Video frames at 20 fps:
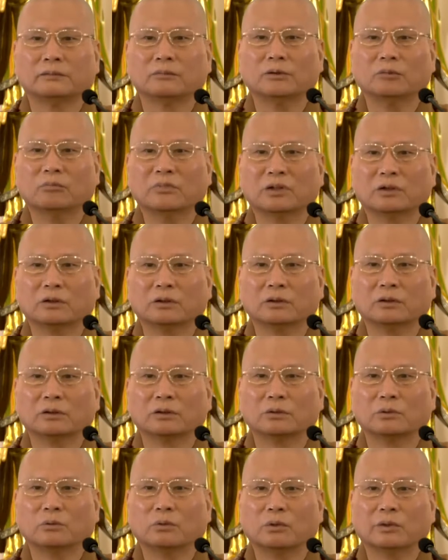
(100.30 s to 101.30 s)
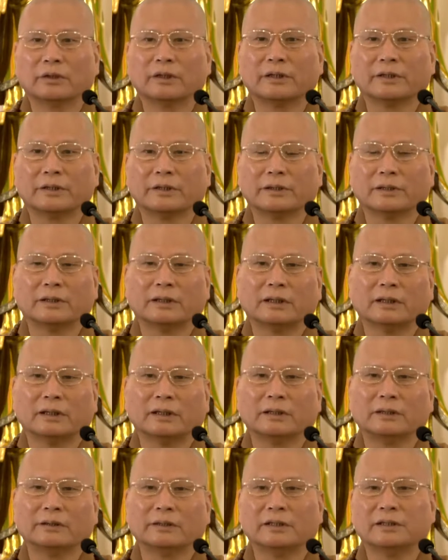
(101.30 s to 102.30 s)
我们国内
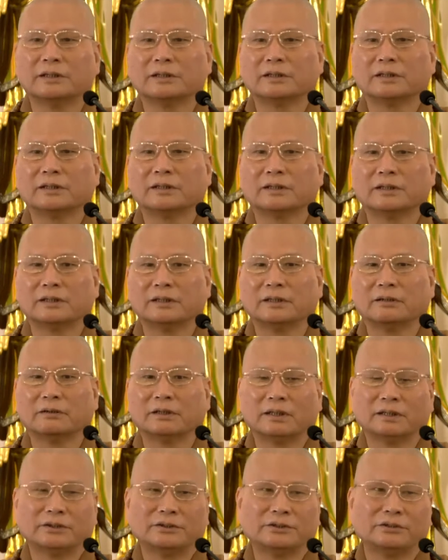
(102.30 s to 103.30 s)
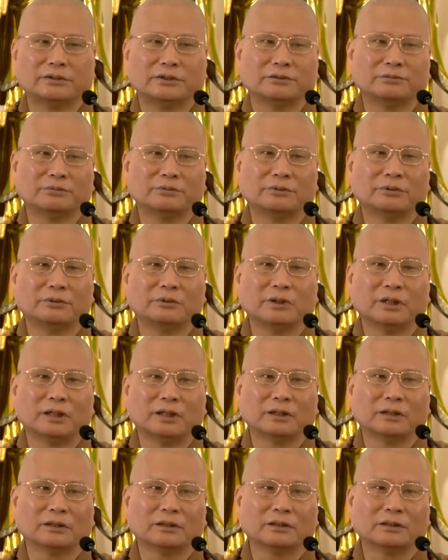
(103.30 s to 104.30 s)
啊，年轻人要来学佛
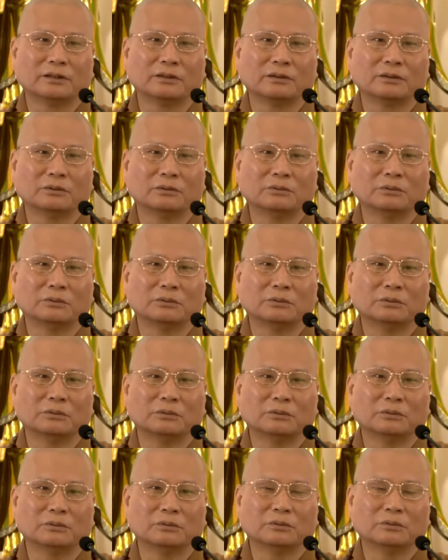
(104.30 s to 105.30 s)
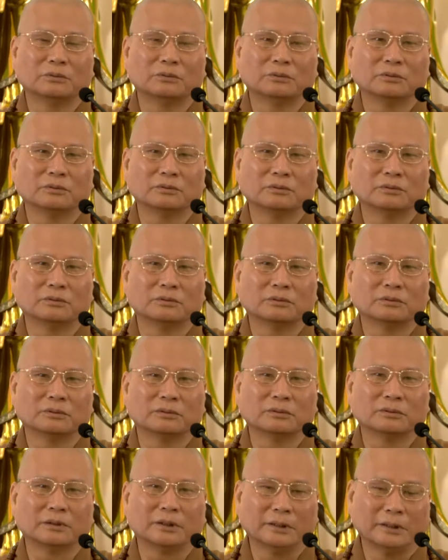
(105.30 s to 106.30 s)
啊，都
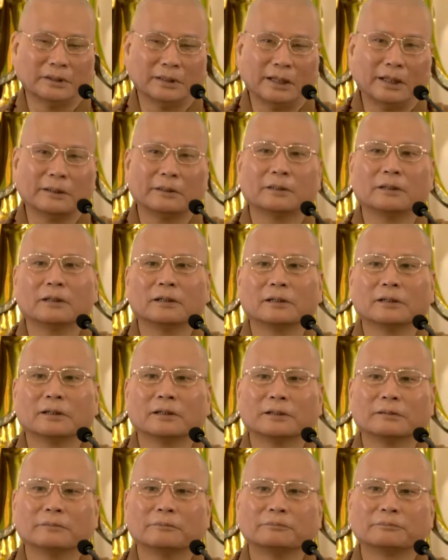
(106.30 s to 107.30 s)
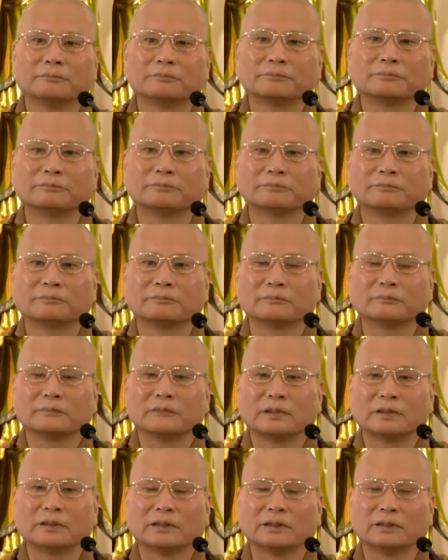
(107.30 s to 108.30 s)
很难了啊。
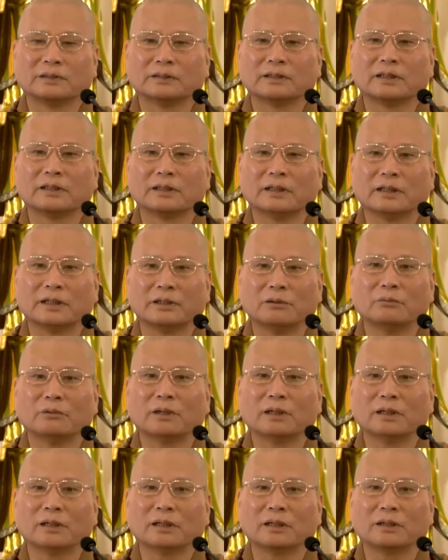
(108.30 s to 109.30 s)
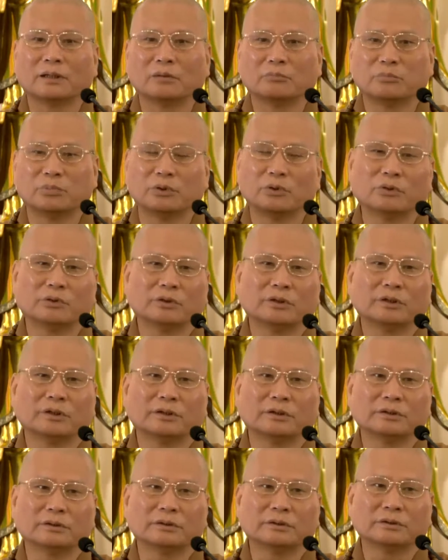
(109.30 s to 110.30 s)
那在海外啊，更不容易。
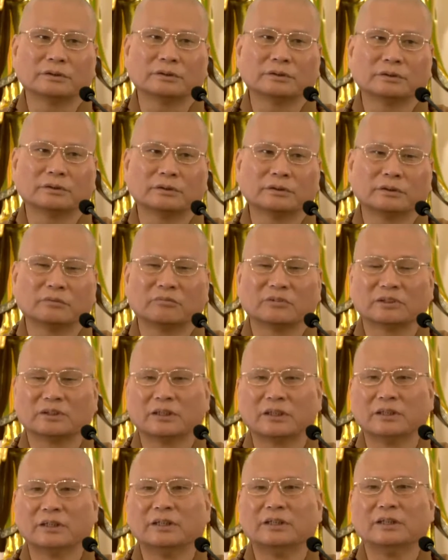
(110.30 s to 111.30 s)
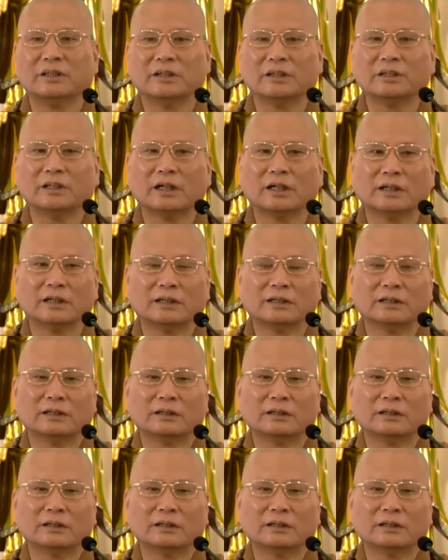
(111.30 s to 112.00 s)
那么在印尼啊，